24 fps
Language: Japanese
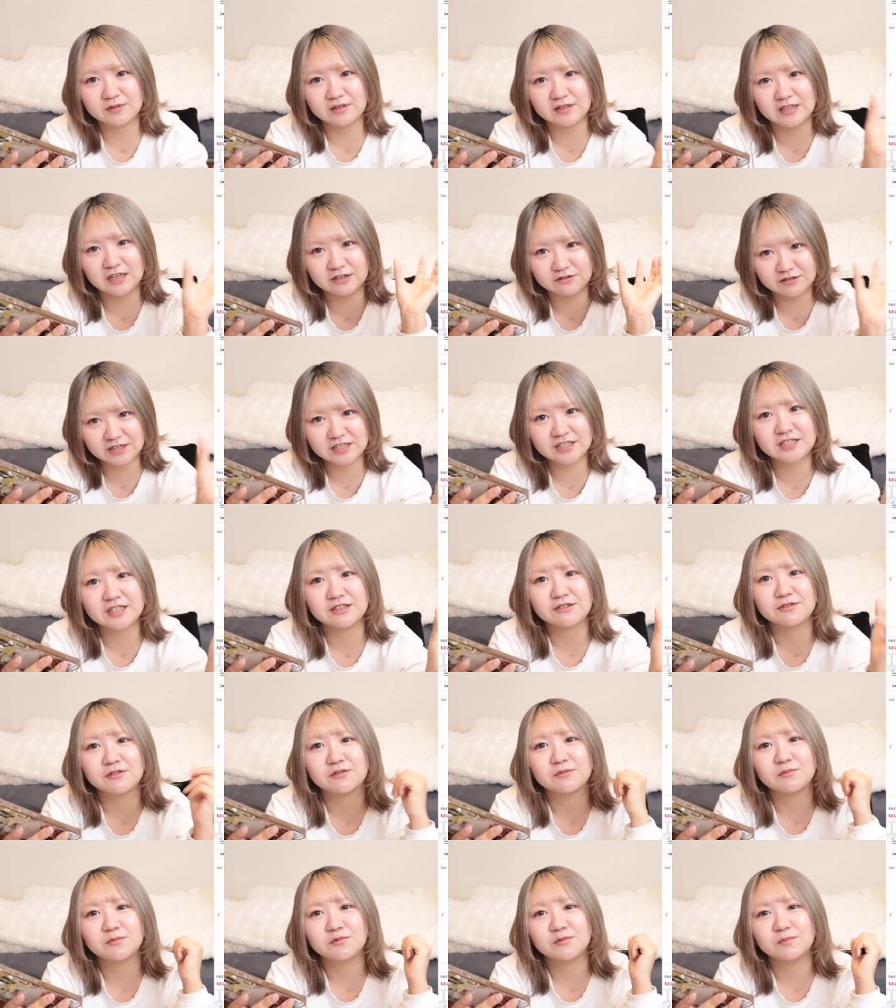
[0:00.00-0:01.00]
なくなっちゃう
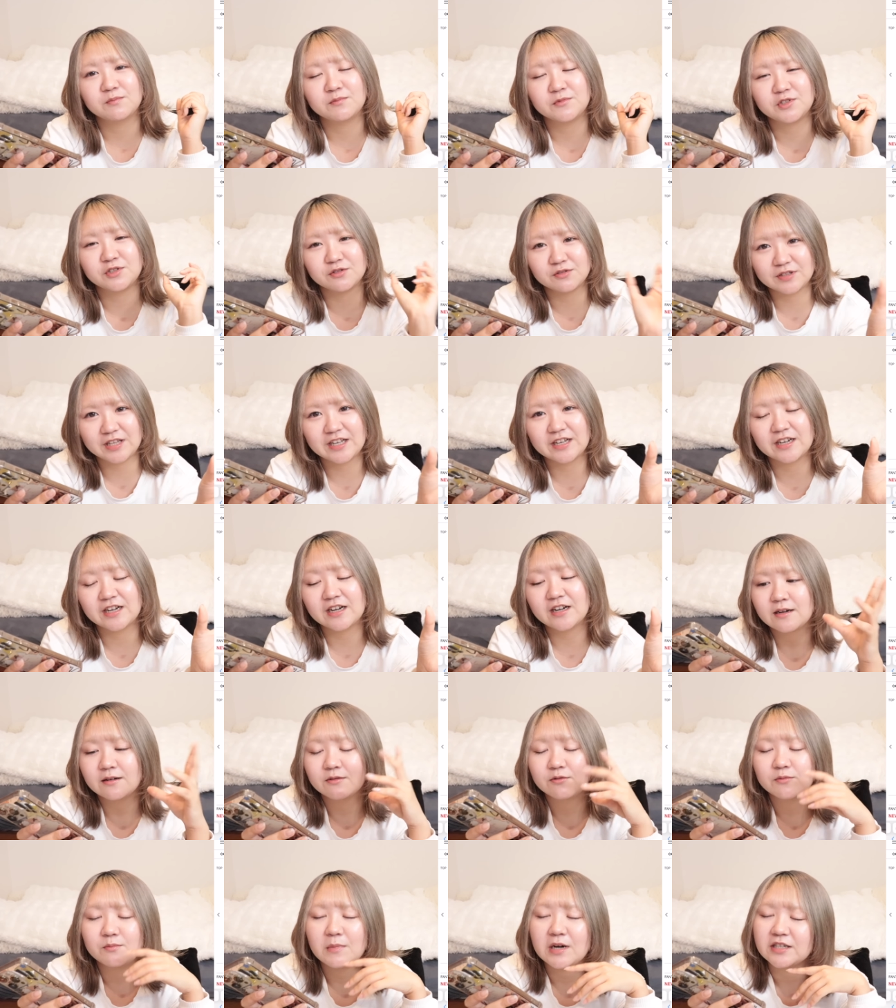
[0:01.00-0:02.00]
のよもう充電が
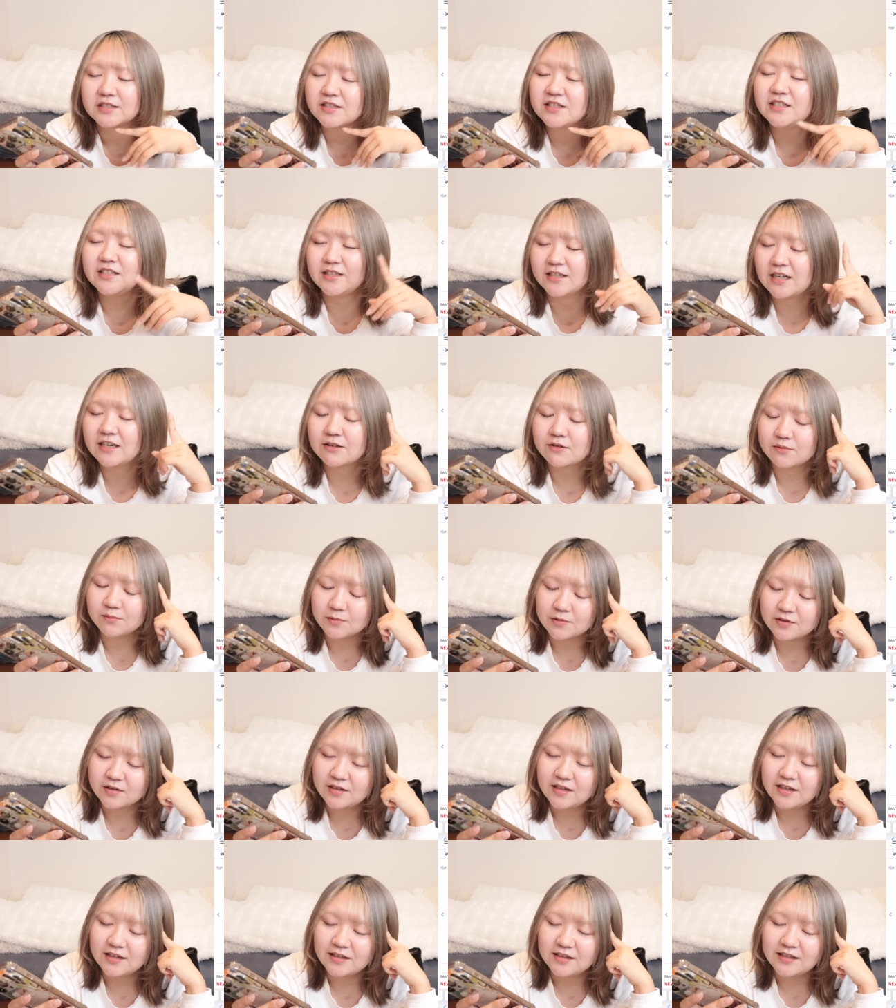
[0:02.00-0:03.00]
まずいなと思っ
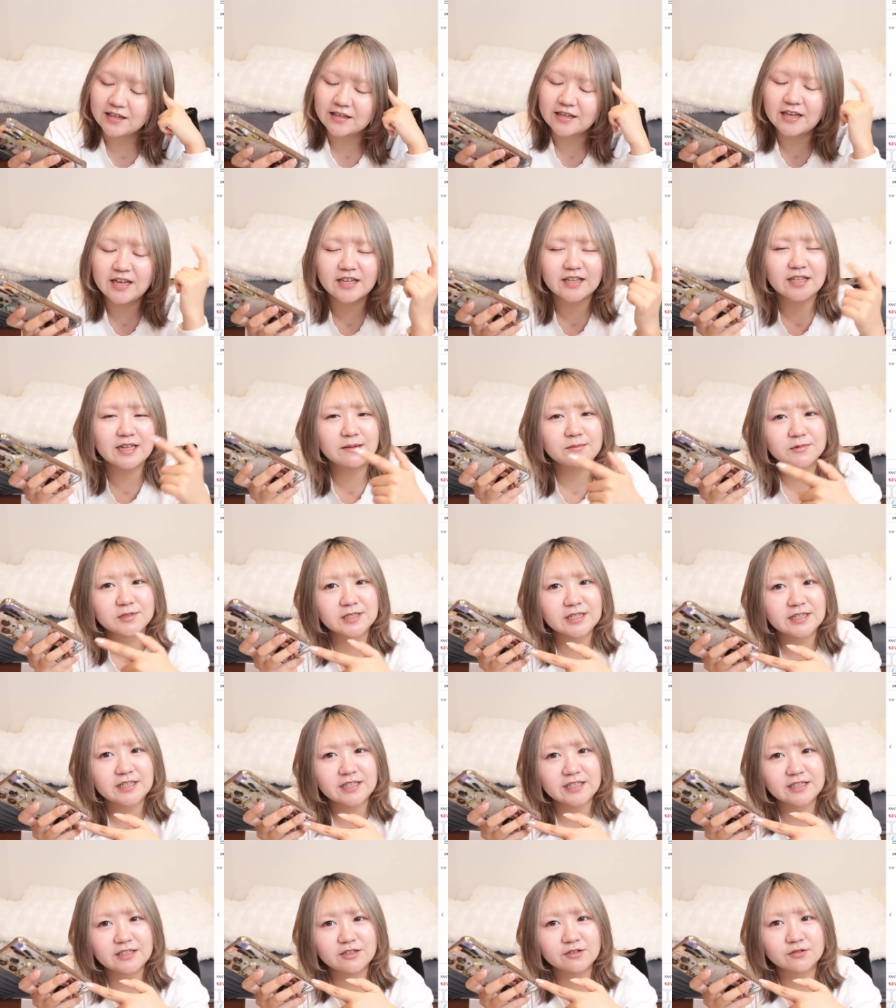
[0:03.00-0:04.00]
てで携帯も
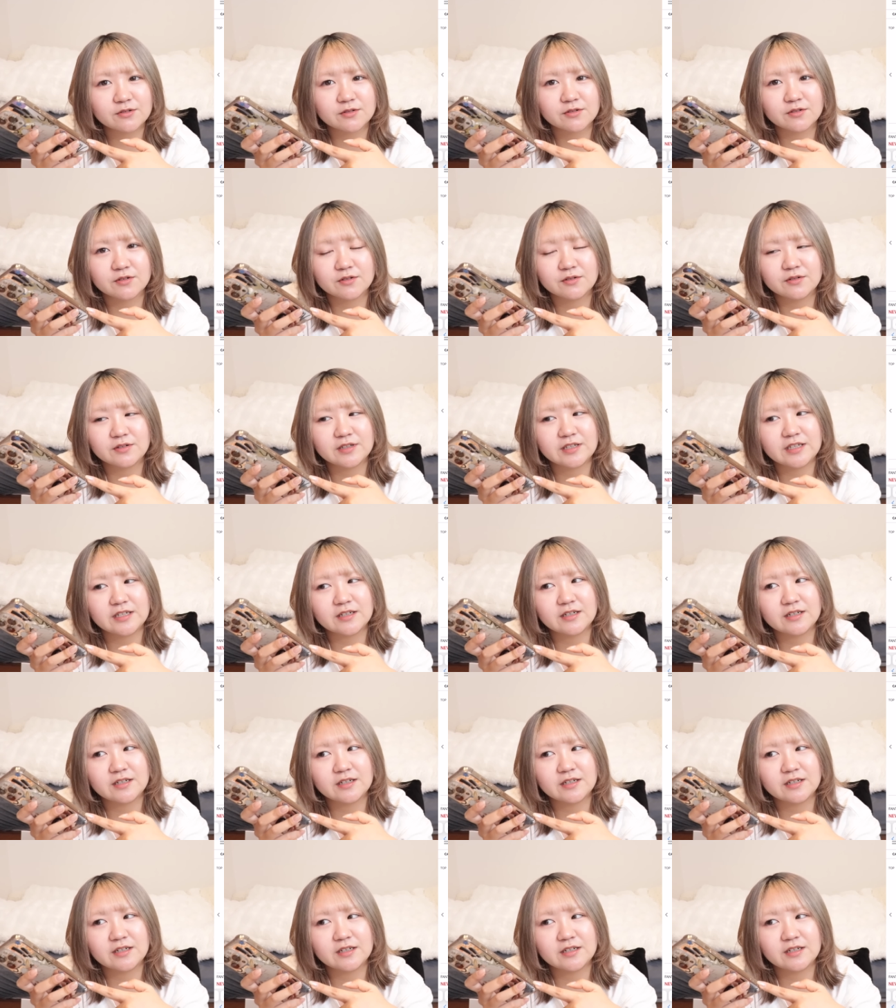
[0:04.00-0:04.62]
最近ちょっと